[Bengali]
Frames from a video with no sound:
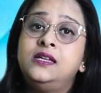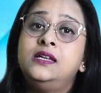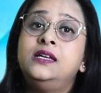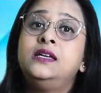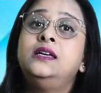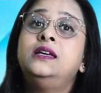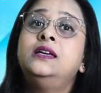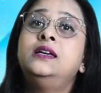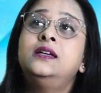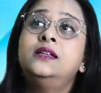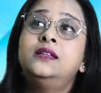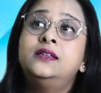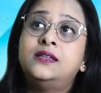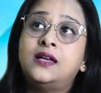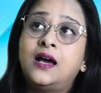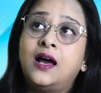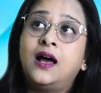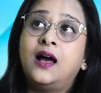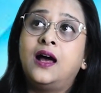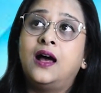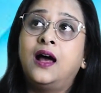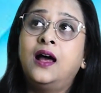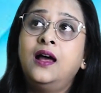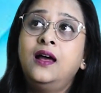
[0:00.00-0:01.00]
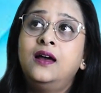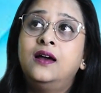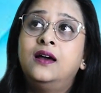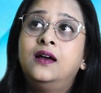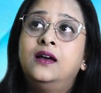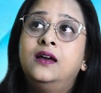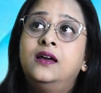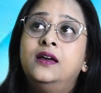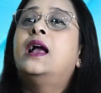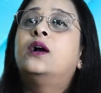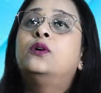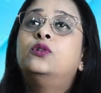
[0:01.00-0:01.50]
নি ধা
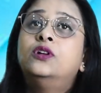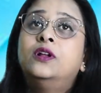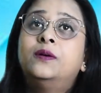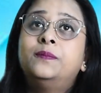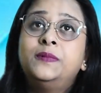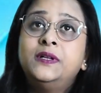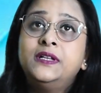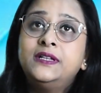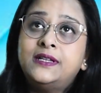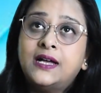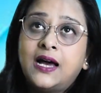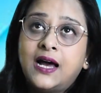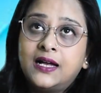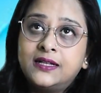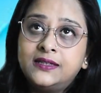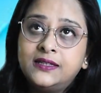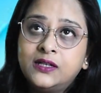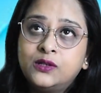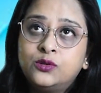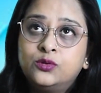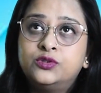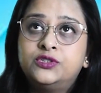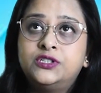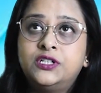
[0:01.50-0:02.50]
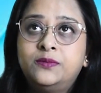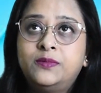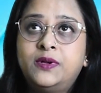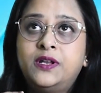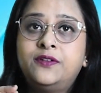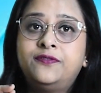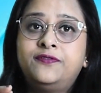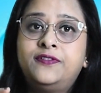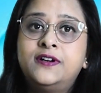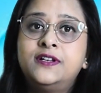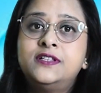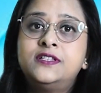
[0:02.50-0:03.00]
এখন আপনি ধাতে করছেন
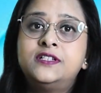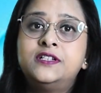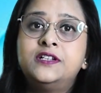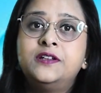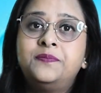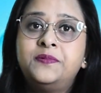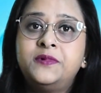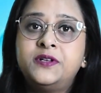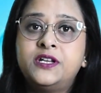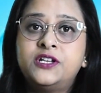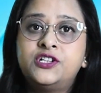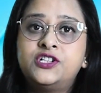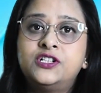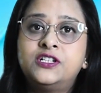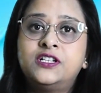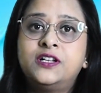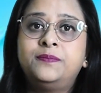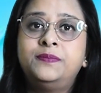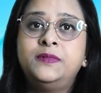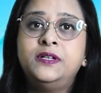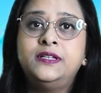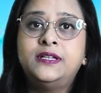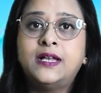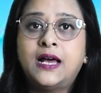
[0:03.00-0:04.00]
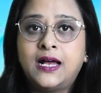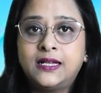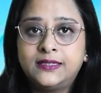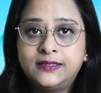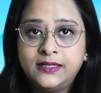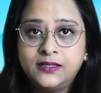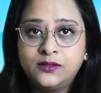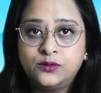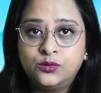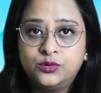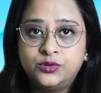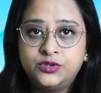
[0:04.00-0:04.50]
মানে ফার্স্ট রিপিটেশনটা আপনি
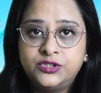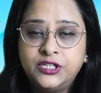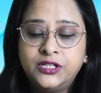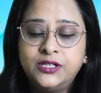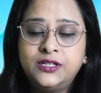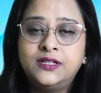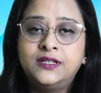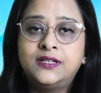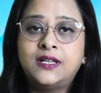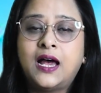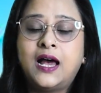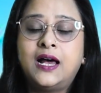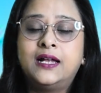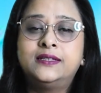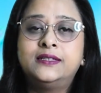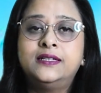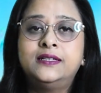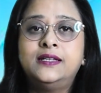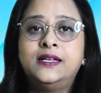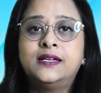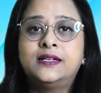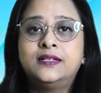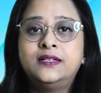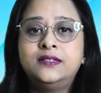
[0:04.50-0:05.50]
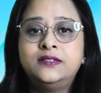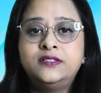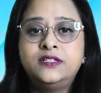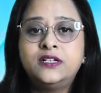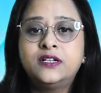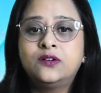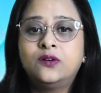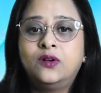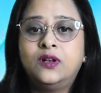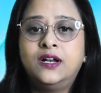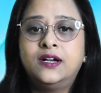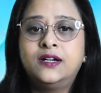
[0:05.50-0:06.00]
ধাতে করছেন ধাতে দেখলেন যে
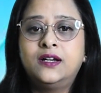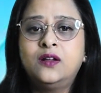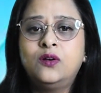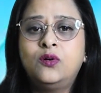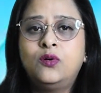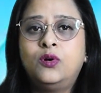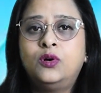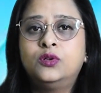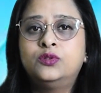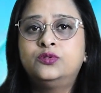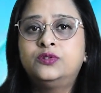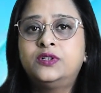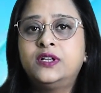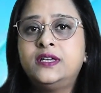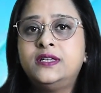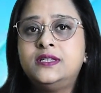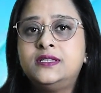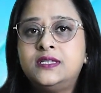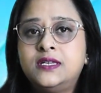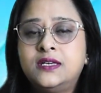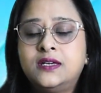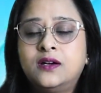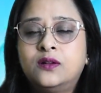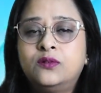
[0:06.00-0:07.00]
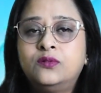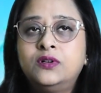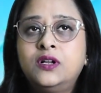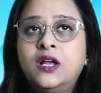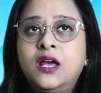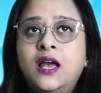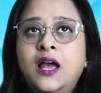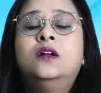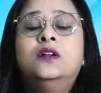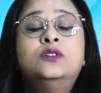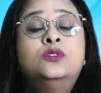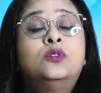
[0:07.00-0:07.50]
গলাটা অতটা ইজি কারণ
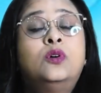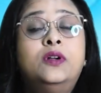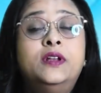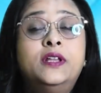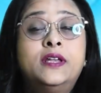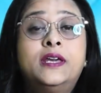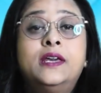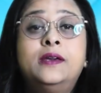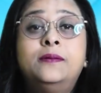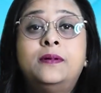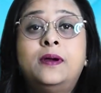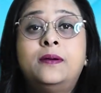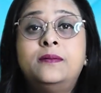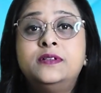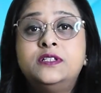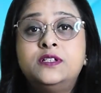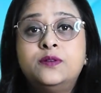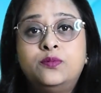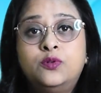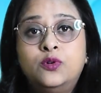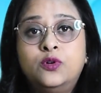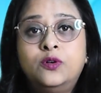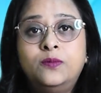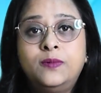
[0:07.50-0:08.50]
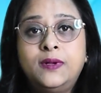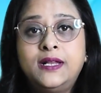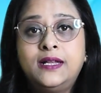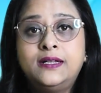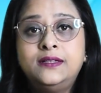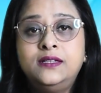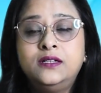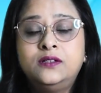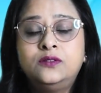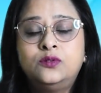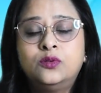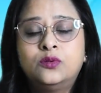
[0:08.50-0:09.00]
তো অনেকেই ভাবে যে
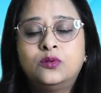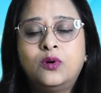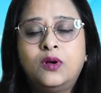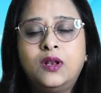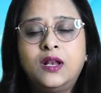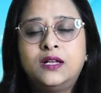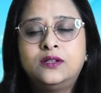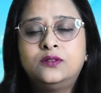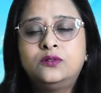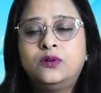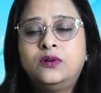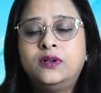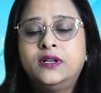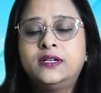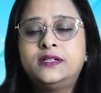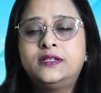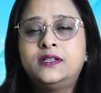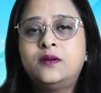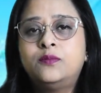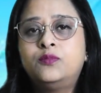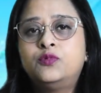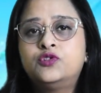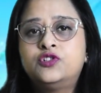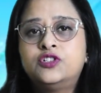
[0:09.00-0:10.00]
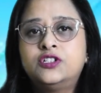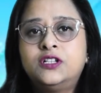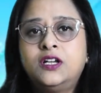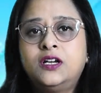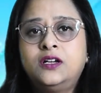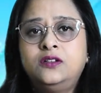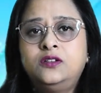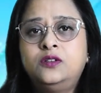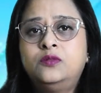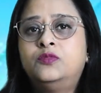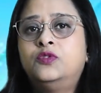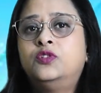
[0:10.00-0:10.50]
ভোরবেলার দিক তো গলা তো অনেকটা বসে
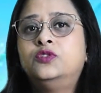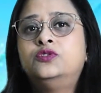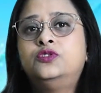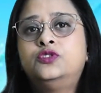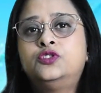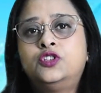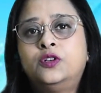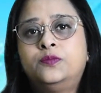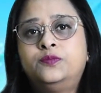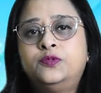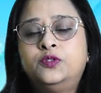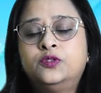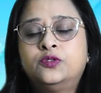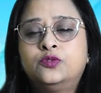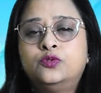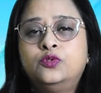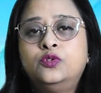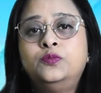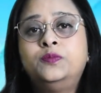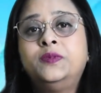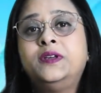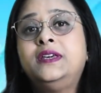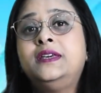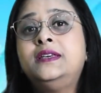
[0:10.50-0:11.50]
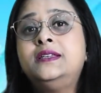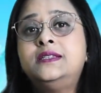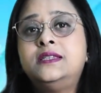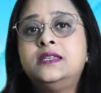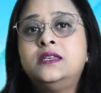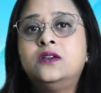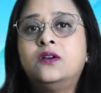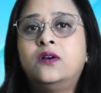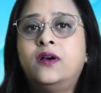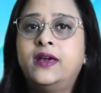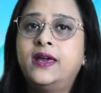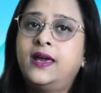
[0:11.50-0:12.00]
থাকে তো মন্দ্রসপ্তক খুব
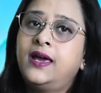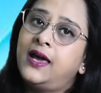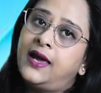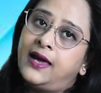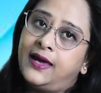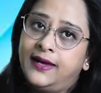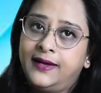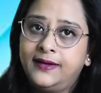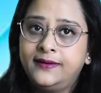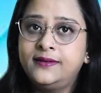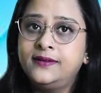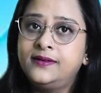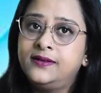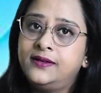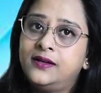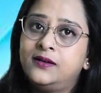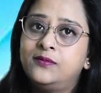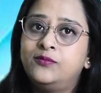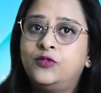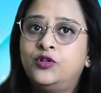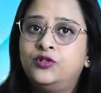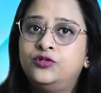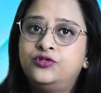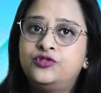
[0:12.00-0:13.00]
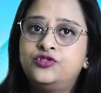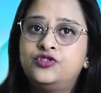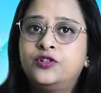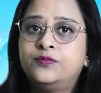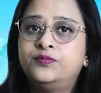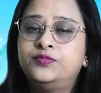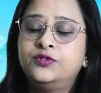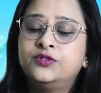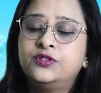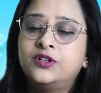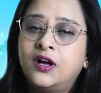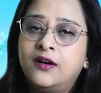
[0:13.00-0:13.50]
ইজি হয় হ্যাঁ এটা ঠিক
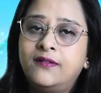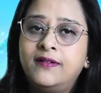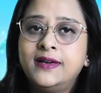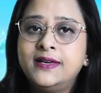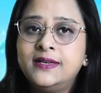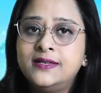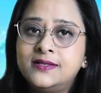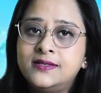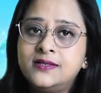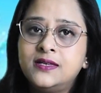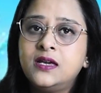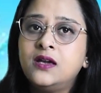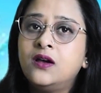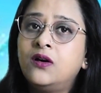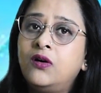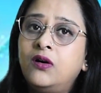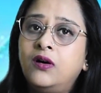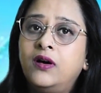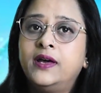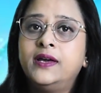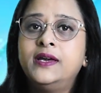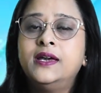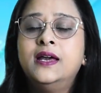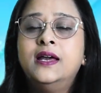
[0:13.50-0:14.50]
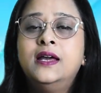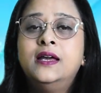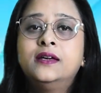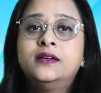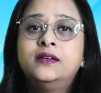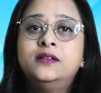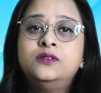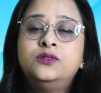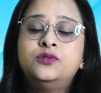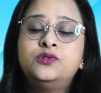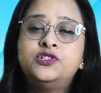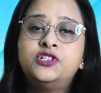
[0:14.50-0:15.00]
মন্দ্রসপ্ত গাওয়া ইজি হয়
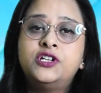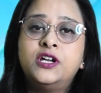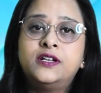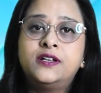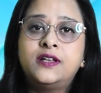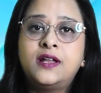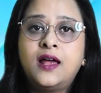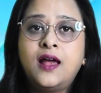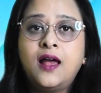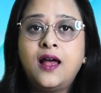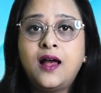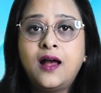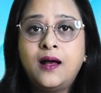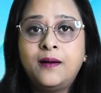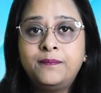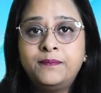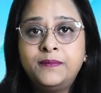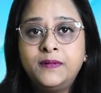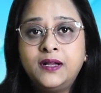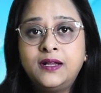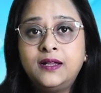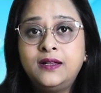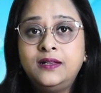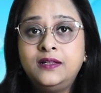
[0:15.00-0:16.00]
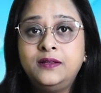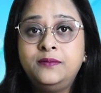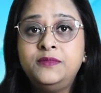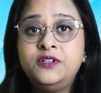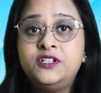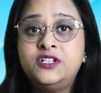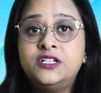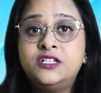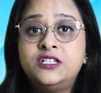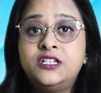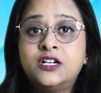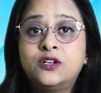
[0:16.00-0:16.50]
কিন্তু সেটা আপনার
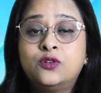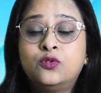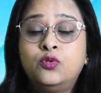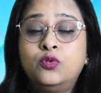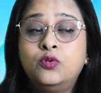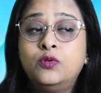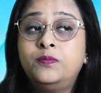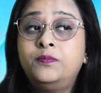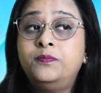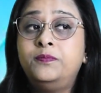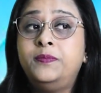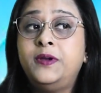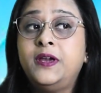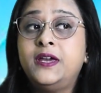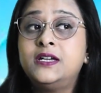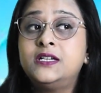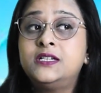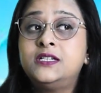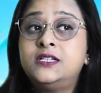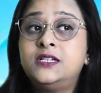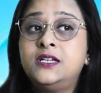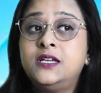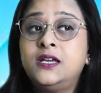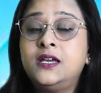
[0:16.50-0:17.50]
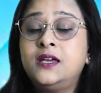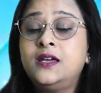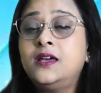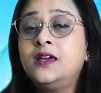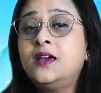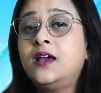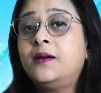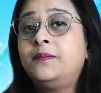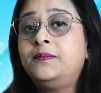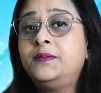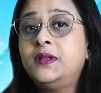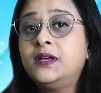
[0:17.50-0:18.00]
লিমিটের যে খুব বেশি
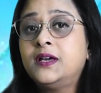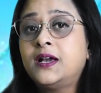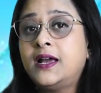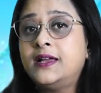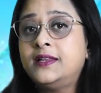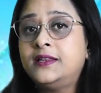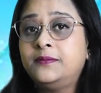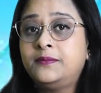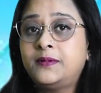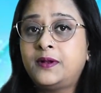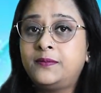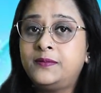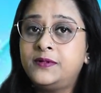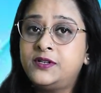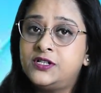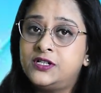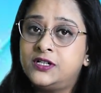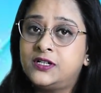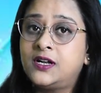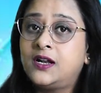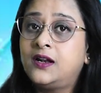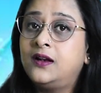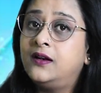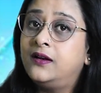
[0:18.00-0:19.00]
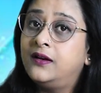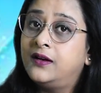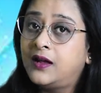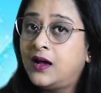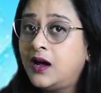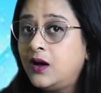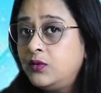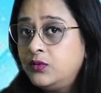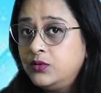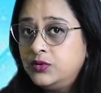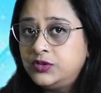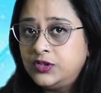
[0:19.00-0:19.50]
আপনি গাইতে পারবেন সেটা
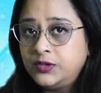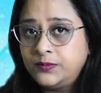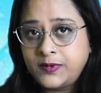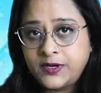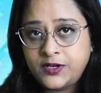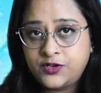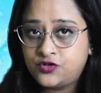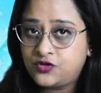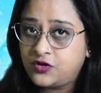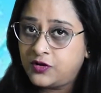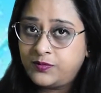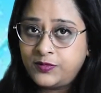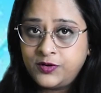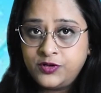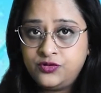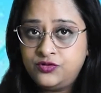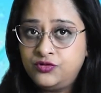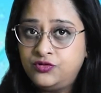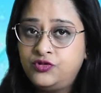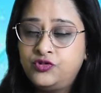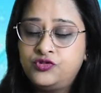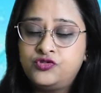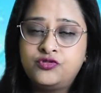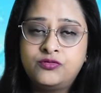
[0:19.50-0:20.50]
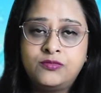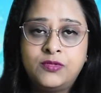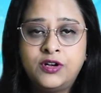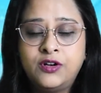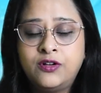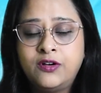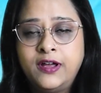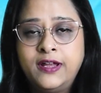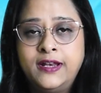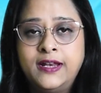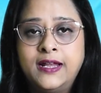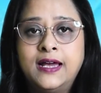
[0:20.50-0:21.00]
নাও হতে পারে সবারই জন্য সমান
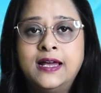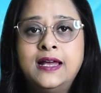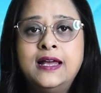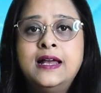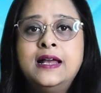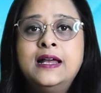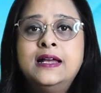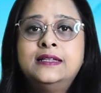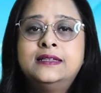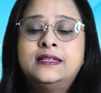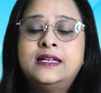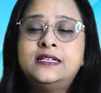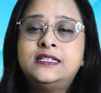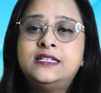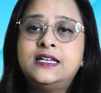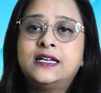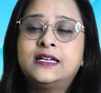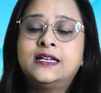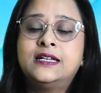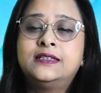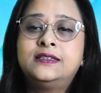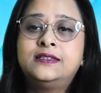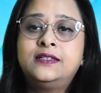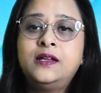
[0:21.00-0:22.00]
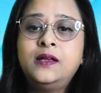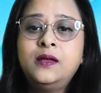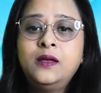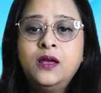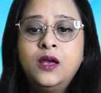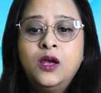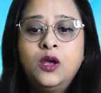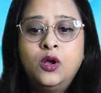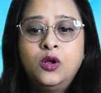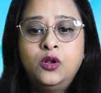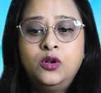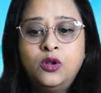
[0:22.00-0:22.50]
হয় না তাই সেক্ষেত্রে
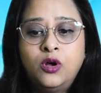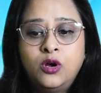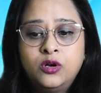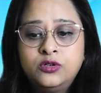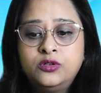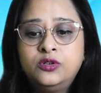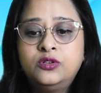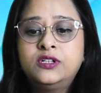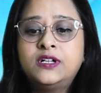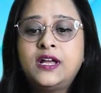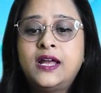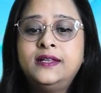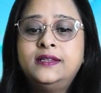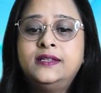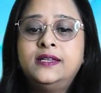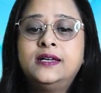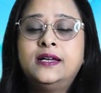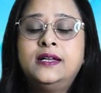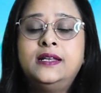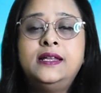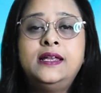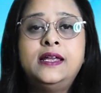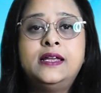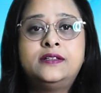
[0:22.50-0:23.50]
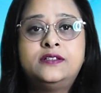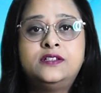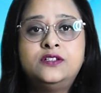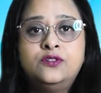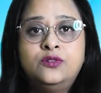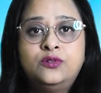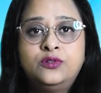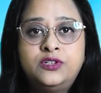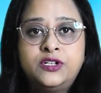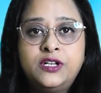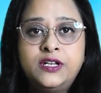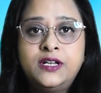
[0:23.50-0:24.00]
লং নোট গাইতে গেলে একটি
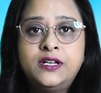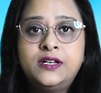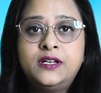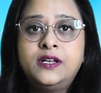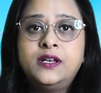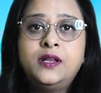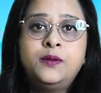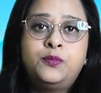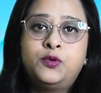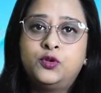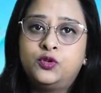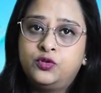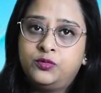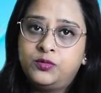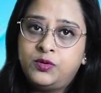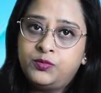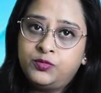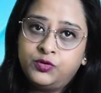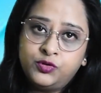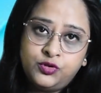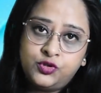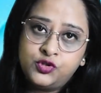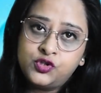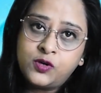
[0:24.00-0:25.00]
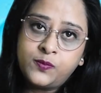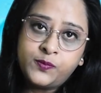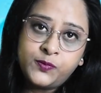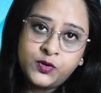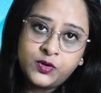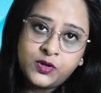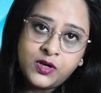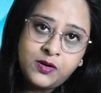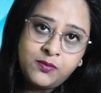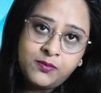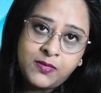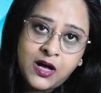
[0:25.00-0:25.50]
নোট টেনে টেনে প্রথমে
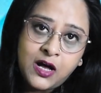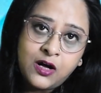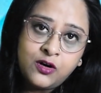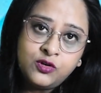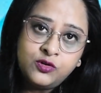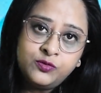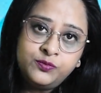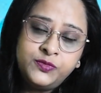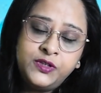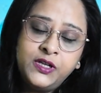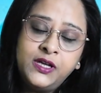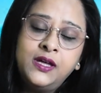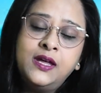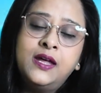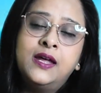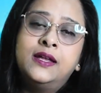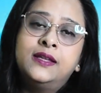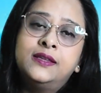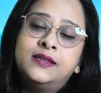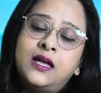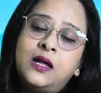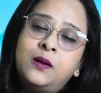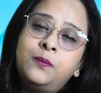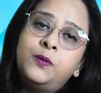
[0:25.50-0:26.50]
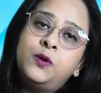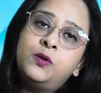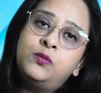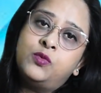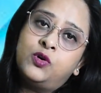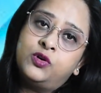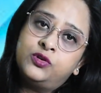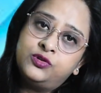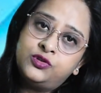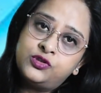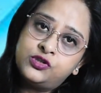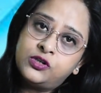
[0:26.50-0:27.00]
মধ্যসপ্তকের মা অবধি তারপর
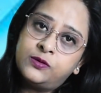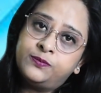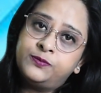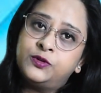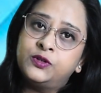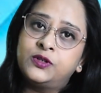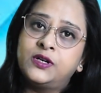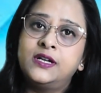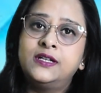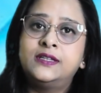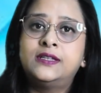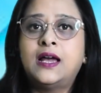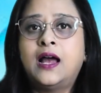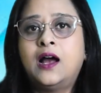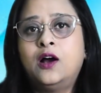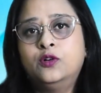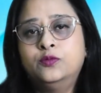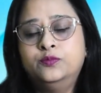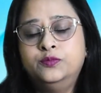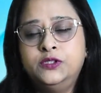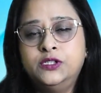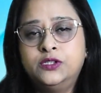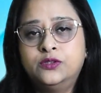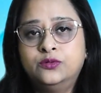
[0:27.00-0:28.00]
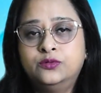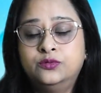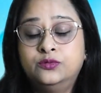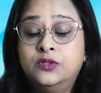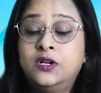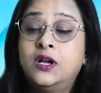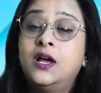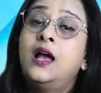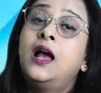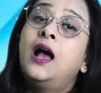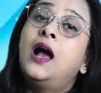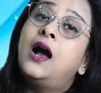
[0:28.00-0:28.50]
মন্দ্রসপ্তকের ধা অবধি করুন
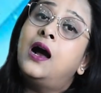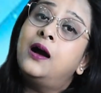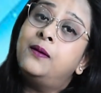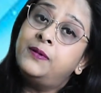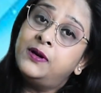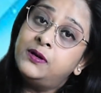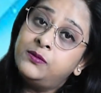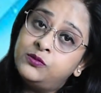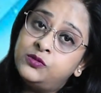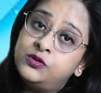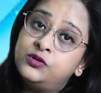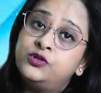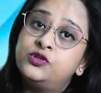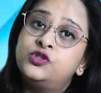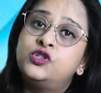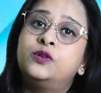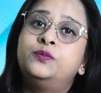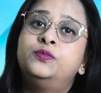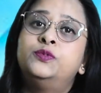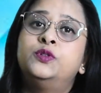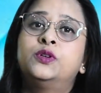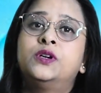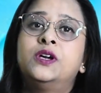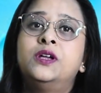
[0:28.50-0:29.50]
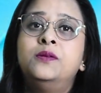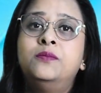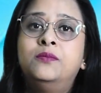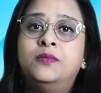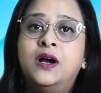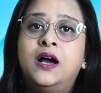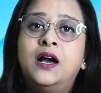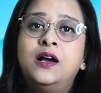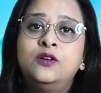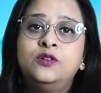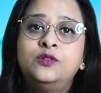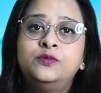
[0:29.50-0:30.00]
আবার মধ্যসপ্তকের
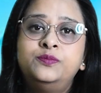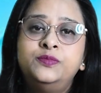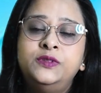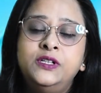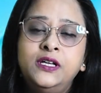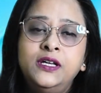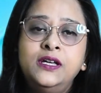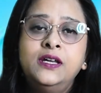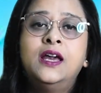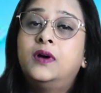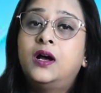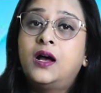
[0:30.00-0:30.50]
মা অবধি